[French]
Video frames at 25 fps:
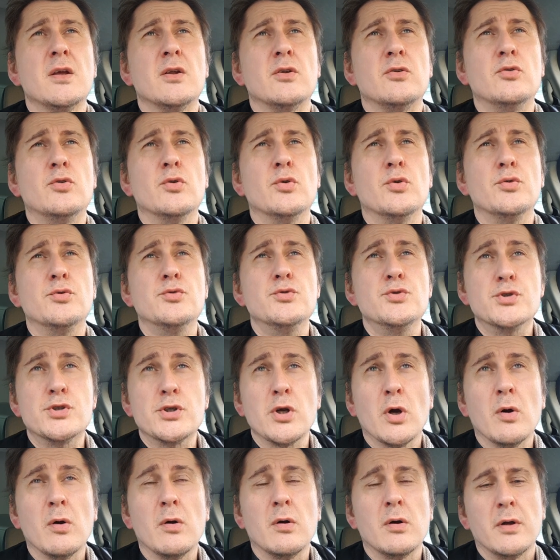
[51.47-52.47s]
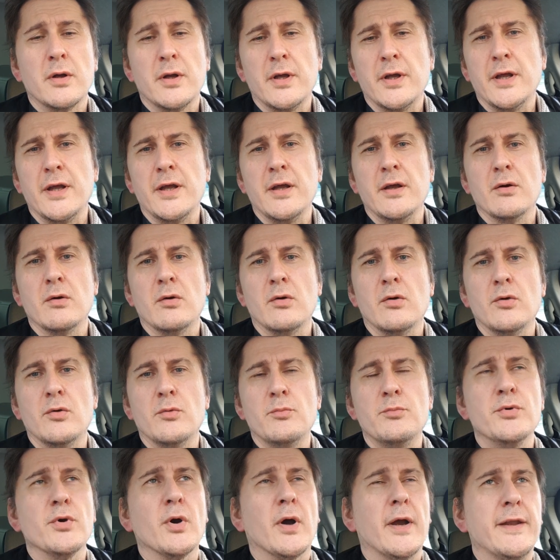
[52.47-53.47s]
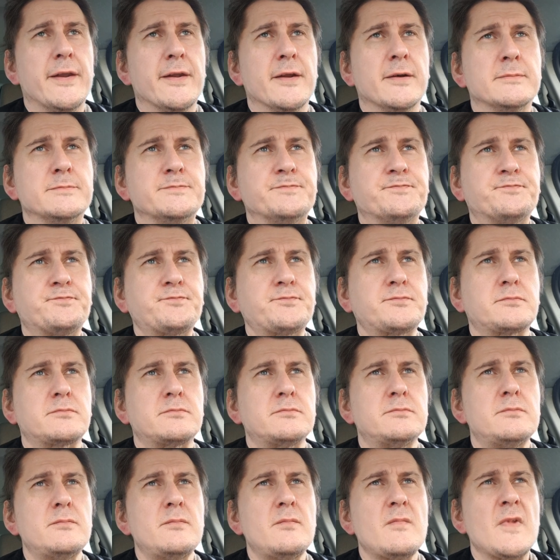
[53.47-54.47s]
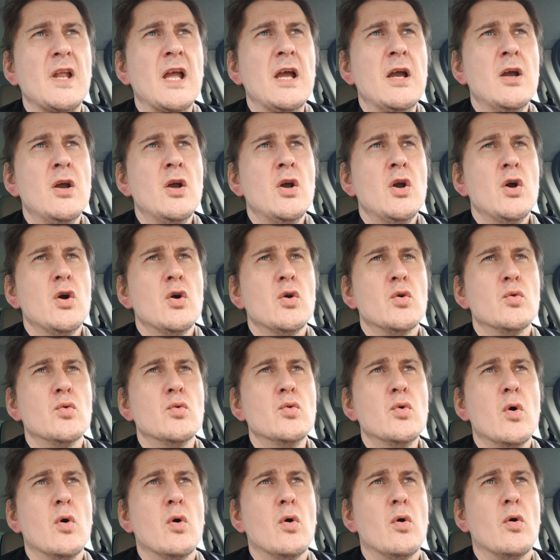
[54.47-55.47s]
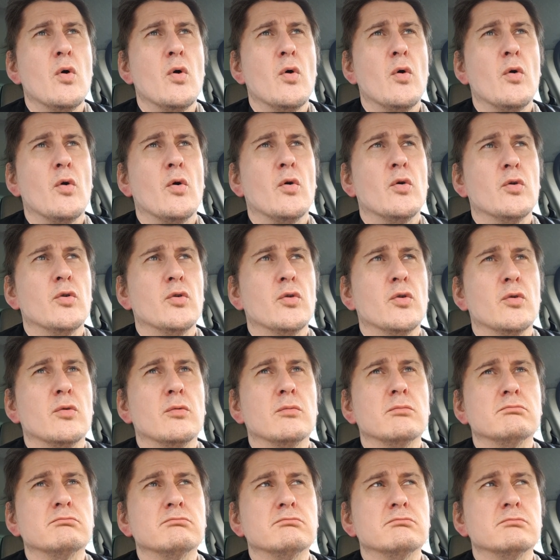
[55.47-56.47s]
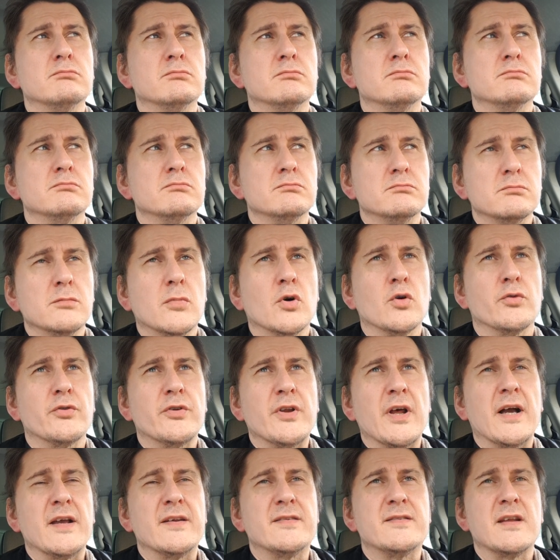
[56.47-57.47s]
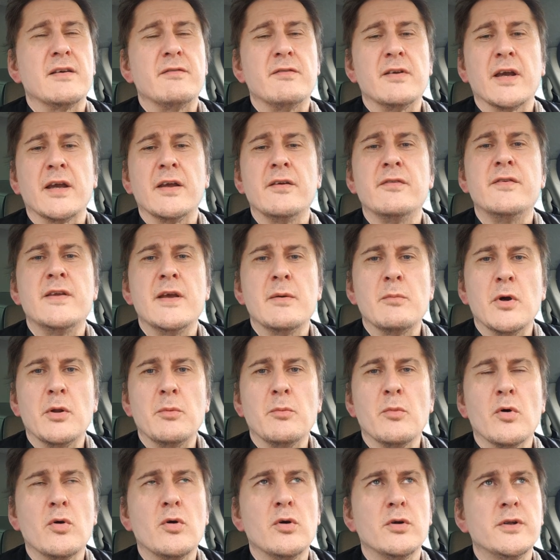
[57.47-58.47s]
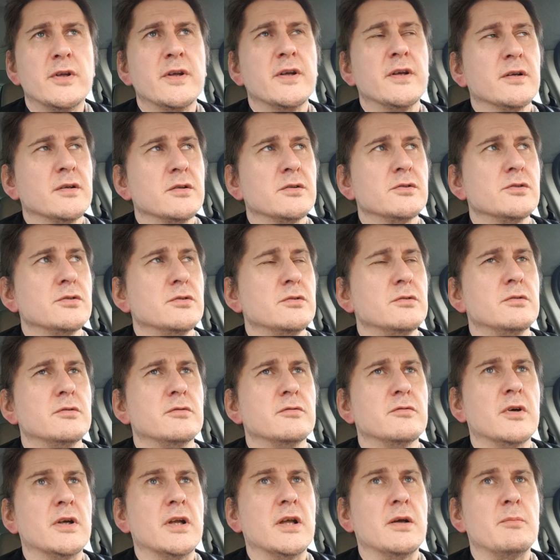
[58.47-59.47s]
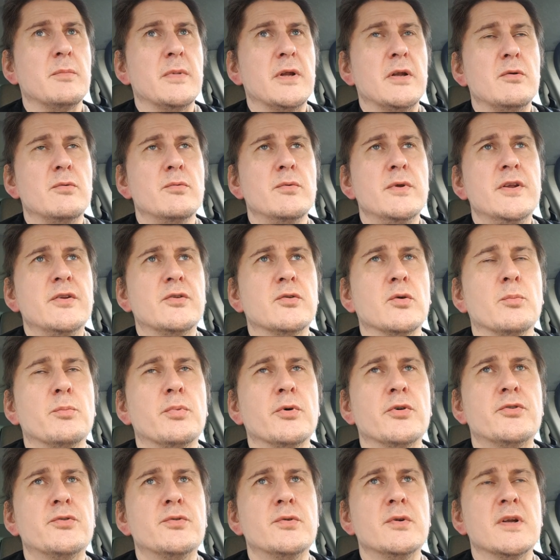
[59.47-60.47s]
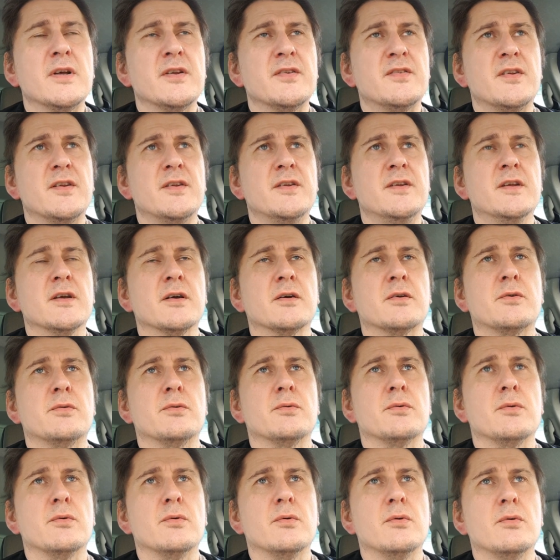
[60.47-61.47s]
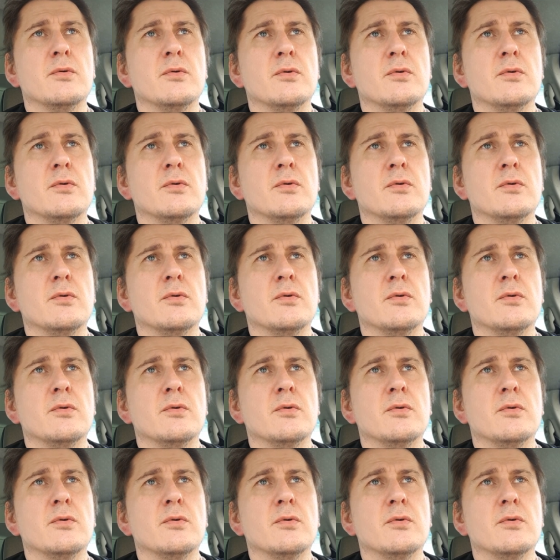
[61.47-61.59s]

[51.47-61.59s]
de Duchamp et euh, Buren, où euh, ça reste à vérifier moi de mon côté, hein, euh, voilà, mais lui son postulat c'est de dire que